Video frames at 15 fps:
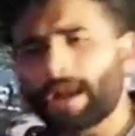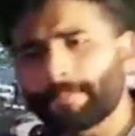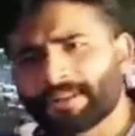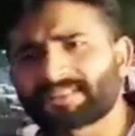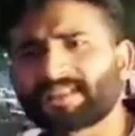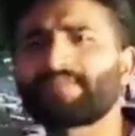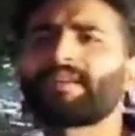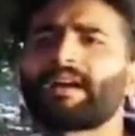जो आप
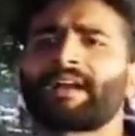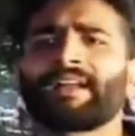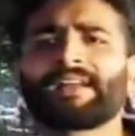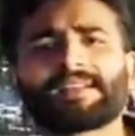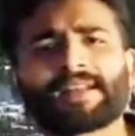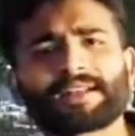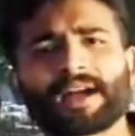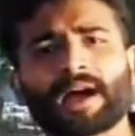डिजर्व कर रहे
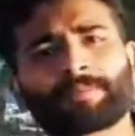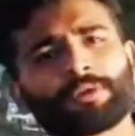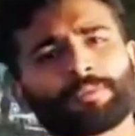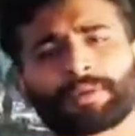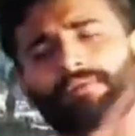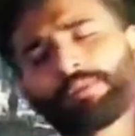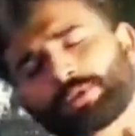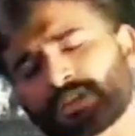हैं अल्लाह ने आपके
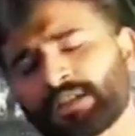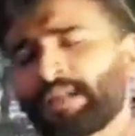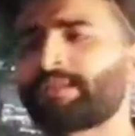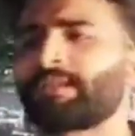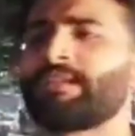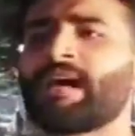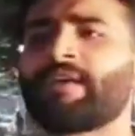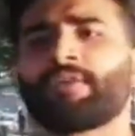ऊपर वो
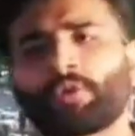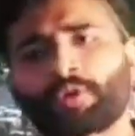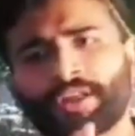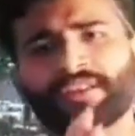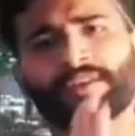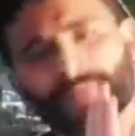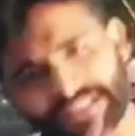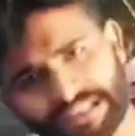मुसलत किया है
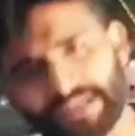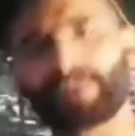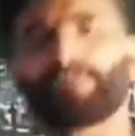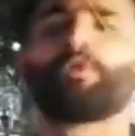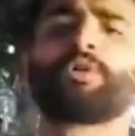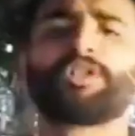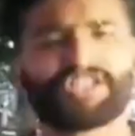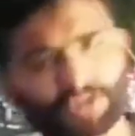उन्हें दे मजे
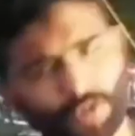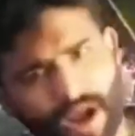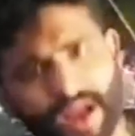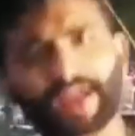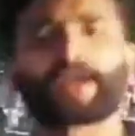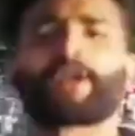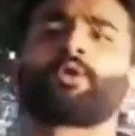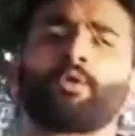लवो
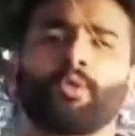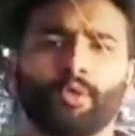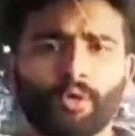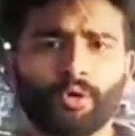इंजॉय करो